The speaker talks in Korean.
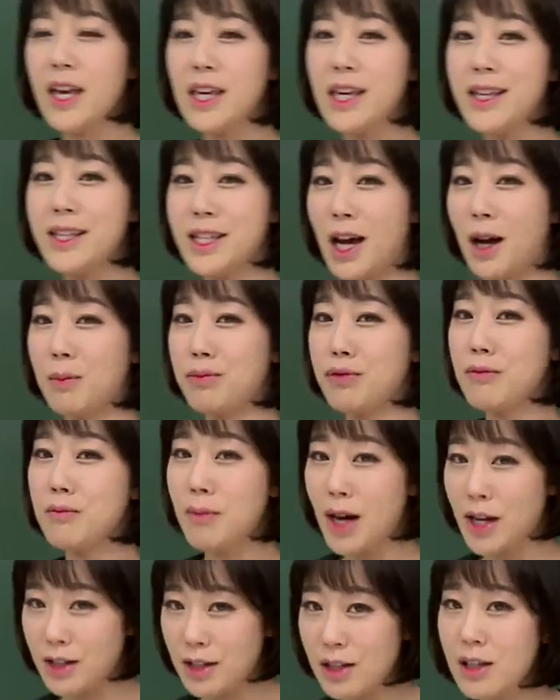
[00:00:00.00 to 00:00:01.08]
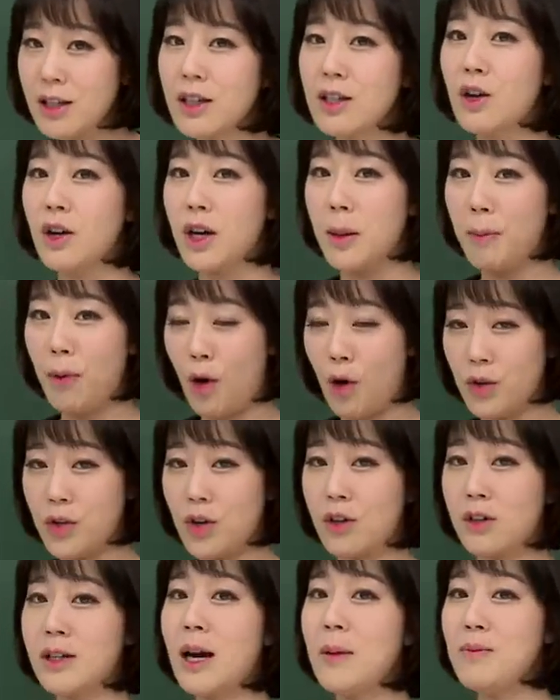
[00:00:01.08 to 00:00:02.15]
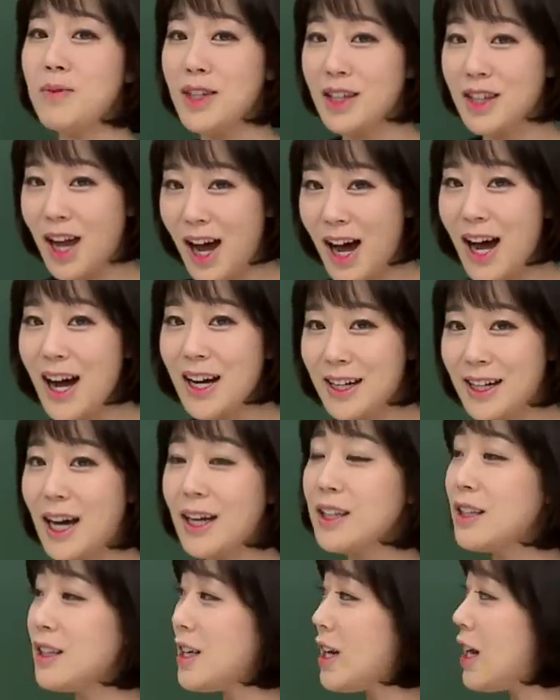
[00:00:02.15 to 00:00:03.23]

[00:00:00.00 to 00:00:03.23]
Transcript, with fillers: 이 작품만을 이렇게 번역을 합니다. 라는